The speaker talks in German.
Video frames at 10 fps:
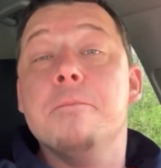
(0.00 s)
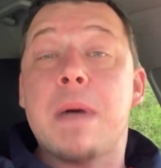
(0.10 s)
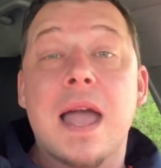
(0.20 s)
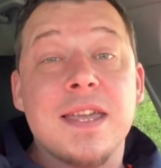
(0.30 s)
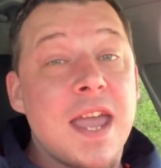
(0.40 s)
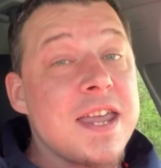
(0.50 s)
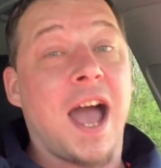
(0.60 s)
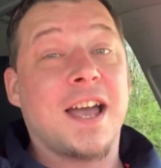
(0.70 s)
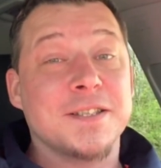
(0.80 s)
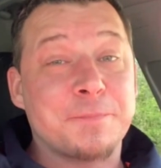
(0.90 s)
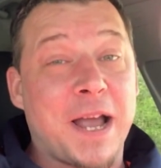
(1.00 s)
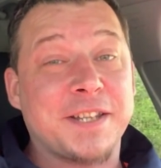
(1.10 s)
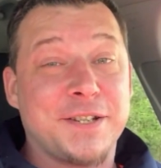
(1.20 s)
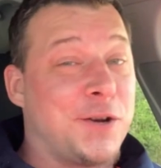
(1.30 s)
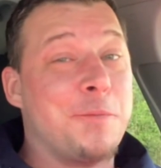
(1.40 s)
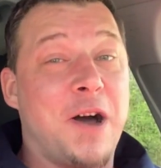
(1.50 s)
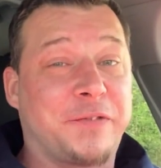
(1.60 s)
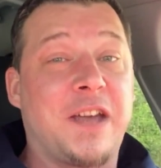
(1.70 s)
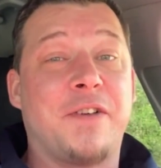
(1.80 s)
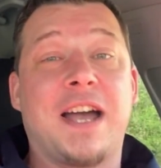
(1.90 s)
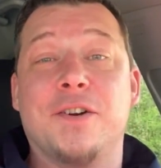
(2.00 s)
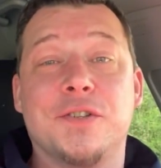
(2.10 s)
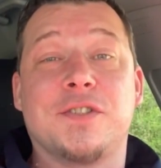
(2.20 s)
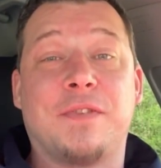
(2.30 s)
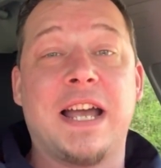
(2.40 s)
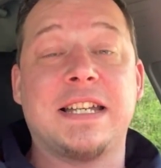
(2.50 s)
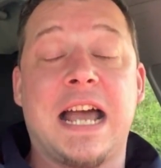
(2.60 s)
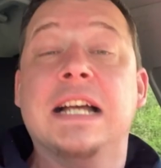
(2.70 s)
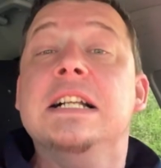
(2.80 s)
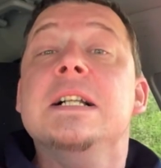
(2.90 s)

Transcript: machen ihr Jahrespraktikum auf der Wache und so weiter.